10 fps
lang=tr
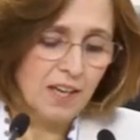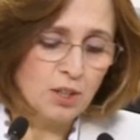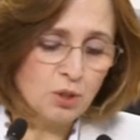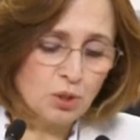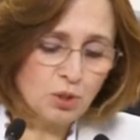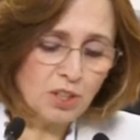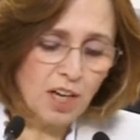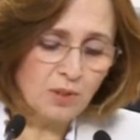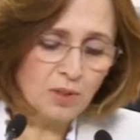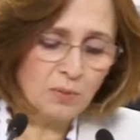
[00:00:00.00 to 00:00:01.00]
Çocuk
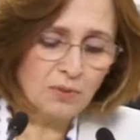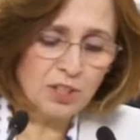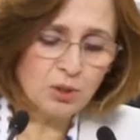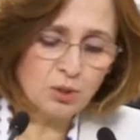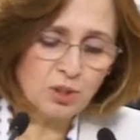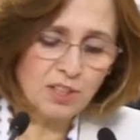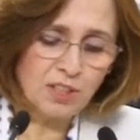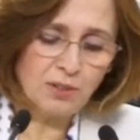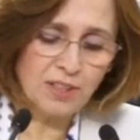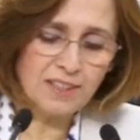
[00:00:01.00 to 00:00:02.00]
kavramı ve
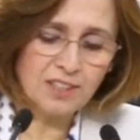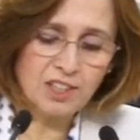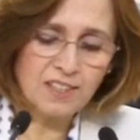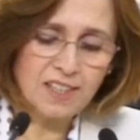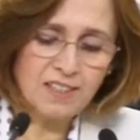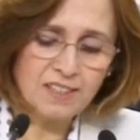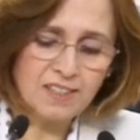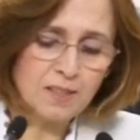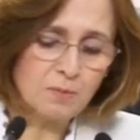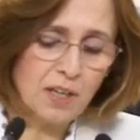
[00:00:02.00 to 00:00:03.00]
çocuklara yönelik cinsel
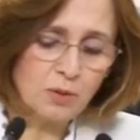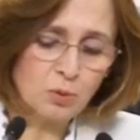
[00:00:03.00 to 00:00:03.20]
istismar